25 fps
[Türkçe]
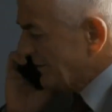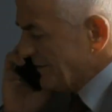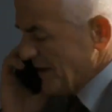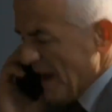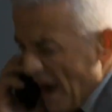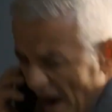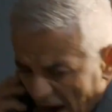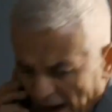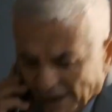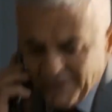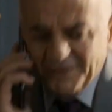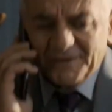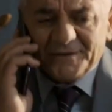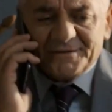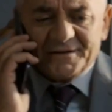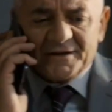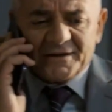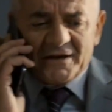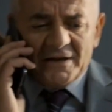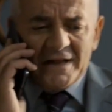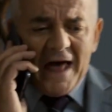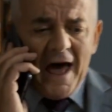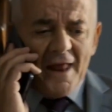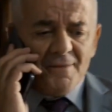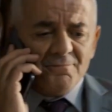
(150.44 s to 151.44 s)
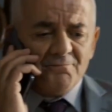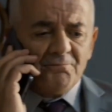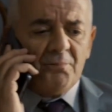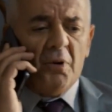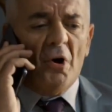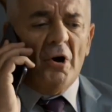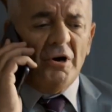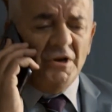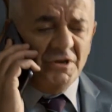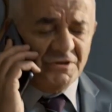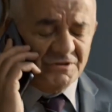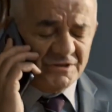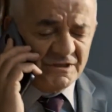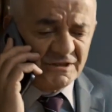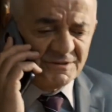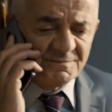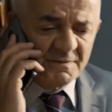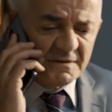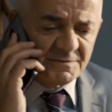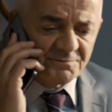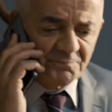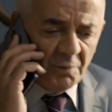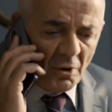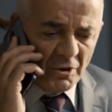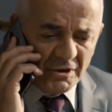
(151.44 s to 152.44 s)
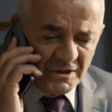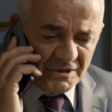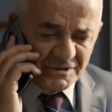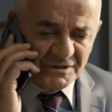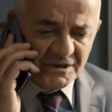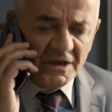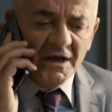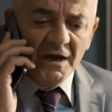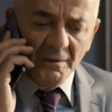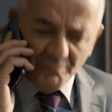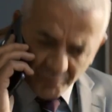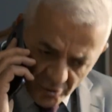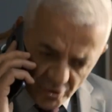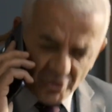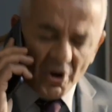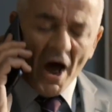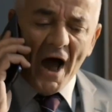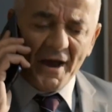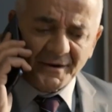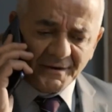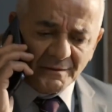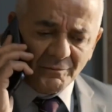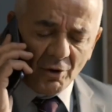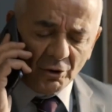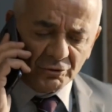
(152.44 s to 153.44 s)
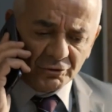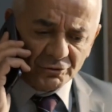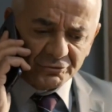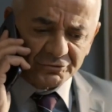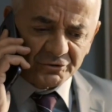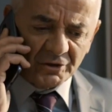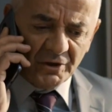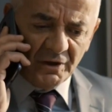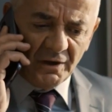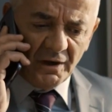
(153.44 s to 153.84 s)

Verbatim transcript: Ne hayırdır lan? Polisiz biz polis. Bunun hayrı mı olur?